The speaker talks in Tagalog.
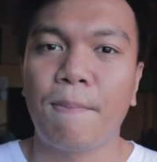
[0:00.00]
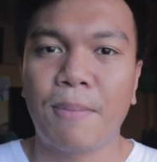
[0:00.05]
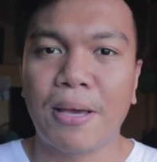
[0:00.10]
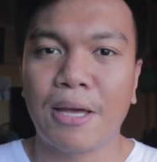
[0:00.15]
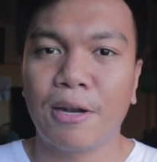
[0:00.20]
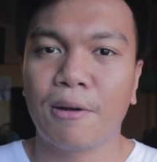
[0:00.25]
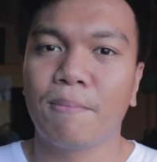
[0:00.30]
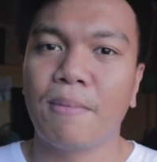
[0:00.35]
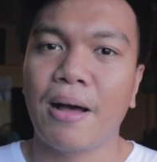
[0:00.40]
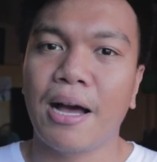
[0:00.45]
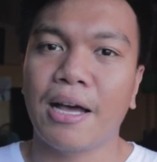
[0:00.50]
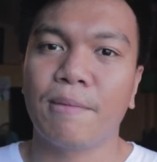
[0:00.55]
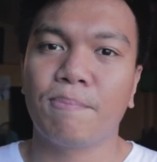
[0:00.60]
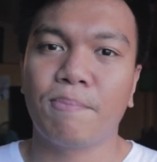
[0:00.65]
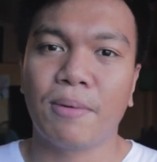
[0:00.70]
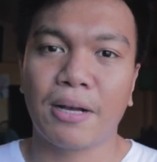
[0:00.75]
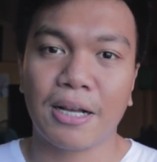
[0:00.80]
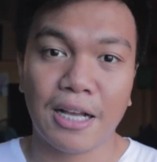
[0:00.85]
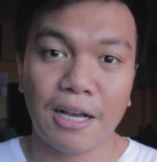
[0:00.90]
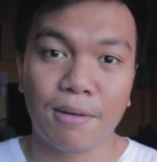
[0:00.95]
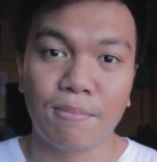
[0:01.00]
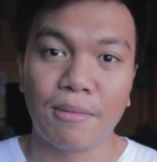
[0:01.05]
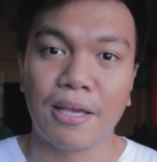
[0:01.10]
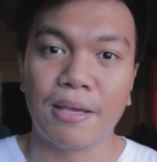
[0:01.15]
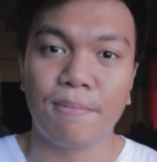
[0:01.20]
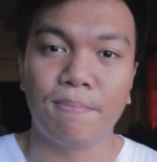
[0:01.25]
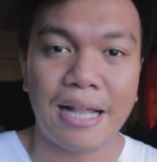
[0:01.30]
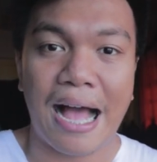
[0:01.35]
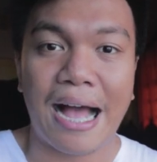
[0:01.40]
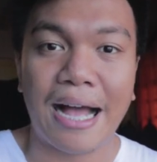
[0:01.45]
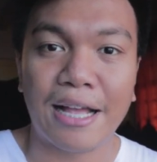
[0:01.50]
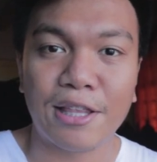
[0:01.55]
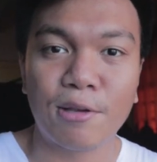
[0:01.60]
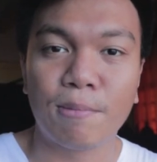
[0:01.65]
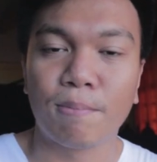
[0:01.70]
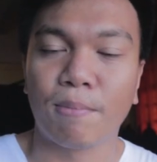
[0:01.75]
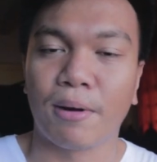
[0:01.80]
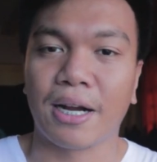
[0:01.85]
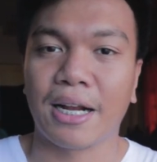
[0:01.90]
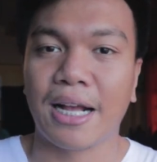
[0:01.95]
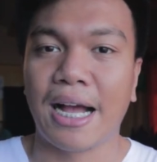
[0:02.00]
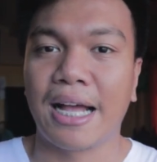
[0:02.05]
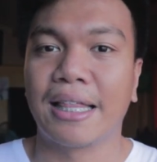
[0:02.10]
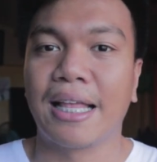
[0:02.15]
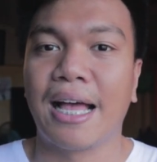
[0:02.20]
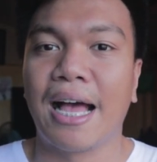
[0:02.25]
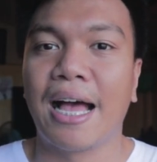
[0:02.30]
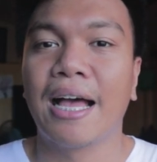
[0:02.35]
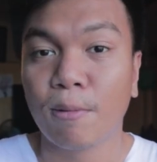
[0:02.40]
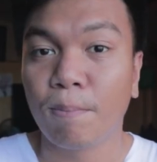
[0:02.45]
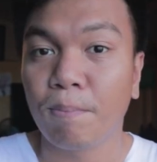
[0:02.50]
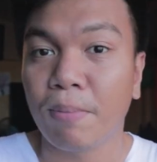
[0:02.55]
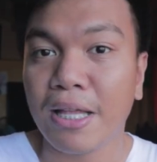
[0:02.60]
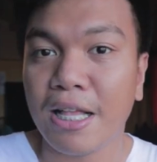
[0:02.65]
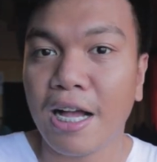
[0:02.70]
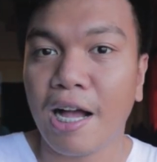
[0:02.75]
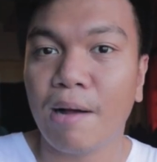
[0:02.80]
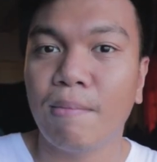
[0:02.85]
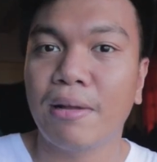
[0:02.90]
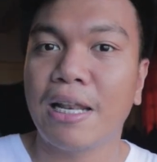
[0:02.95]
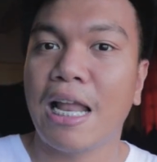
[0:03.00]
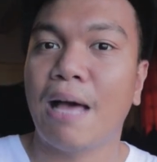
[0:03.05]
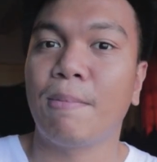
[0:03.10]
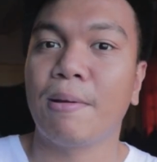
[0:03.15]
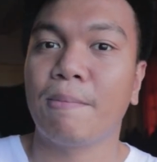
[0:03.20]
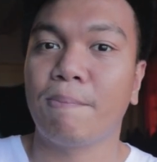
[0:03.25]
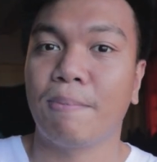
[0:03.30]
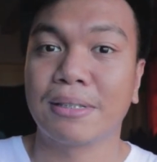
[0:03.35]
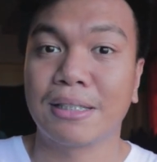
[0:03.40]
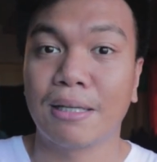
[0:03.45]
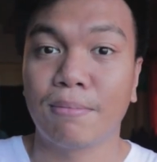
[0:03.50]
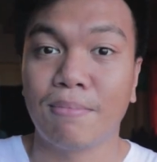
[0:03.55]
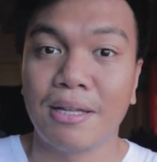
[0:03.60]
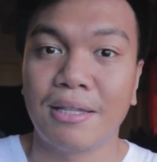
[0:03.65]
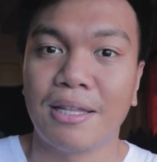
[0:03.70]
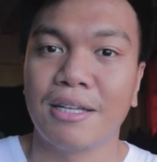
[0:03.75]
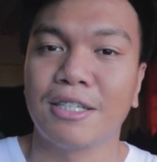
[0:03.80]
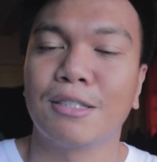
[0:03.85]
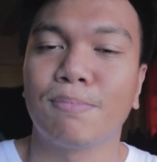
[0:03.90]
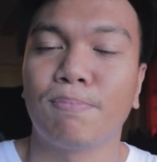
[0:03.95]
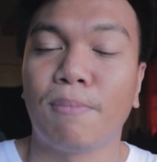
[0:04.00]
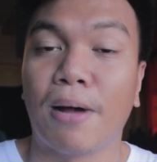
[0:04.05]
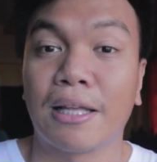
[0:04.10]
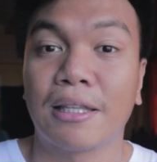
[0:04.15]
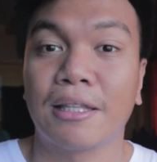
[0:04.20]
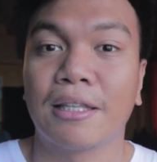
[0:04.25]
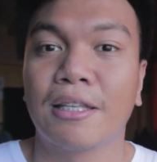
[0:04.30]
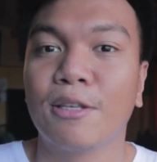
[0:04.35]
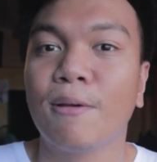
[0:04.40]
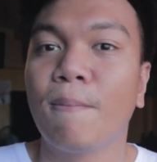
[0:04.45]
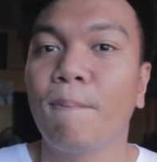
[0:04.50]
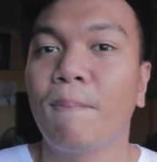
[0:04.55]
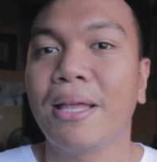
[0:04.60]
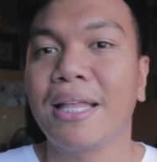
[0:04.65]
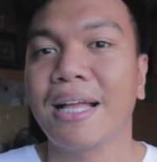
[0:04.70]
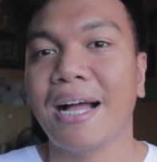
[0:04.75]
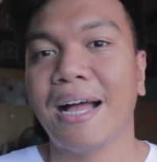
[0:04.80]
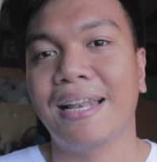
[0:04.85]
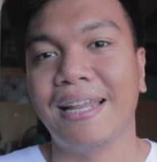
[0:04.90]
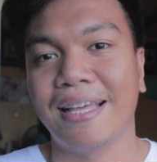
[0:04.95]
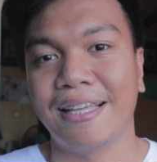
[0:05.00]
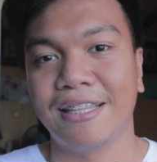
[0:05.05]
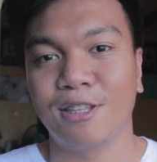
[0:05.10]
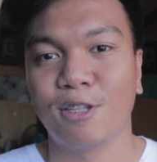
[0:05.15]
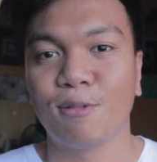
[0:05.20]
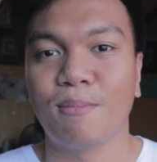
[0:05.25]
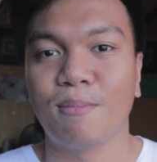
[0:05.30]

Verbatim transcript: Eh pero bakit pagka may lakad yung barkada, yung pinakamalapit pa sa meeting spot, yung pinaka-late